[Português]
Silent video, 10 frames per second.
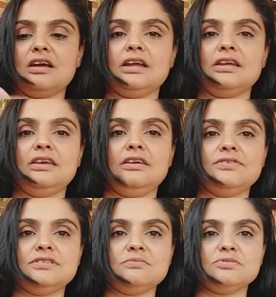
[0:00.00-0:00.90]
Aqui,
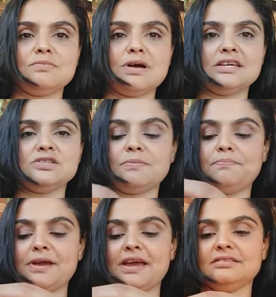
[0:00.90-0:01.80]
fizemos mais uma
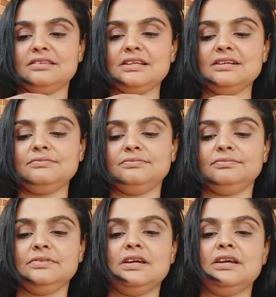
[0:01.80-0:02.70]
pétala.
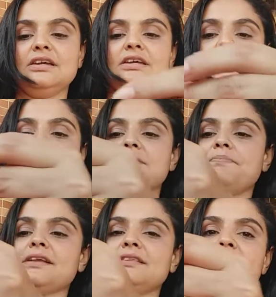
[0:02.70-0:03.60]
E essa
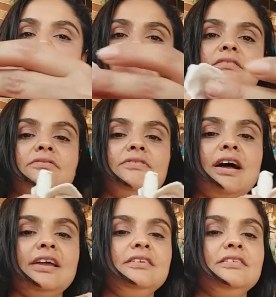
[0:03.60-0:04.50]
pétala
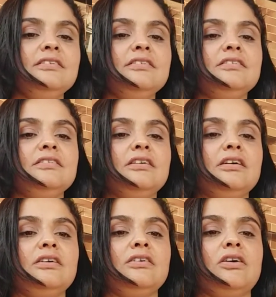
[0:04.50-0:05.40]
vai
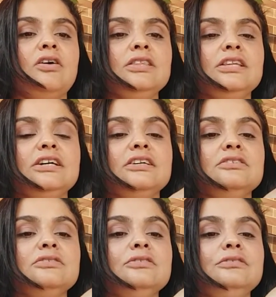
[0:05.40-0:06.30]

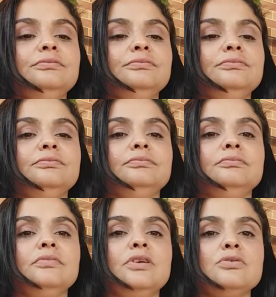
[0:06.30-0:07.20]
rodando
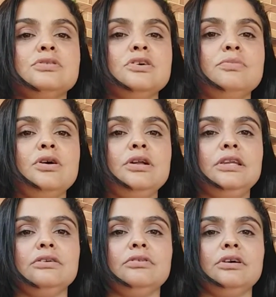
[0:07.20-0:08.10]
o seu
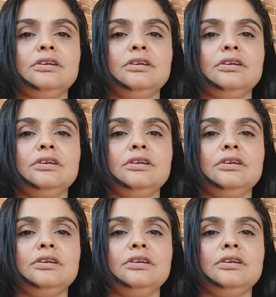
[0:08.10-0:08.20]
miolinho,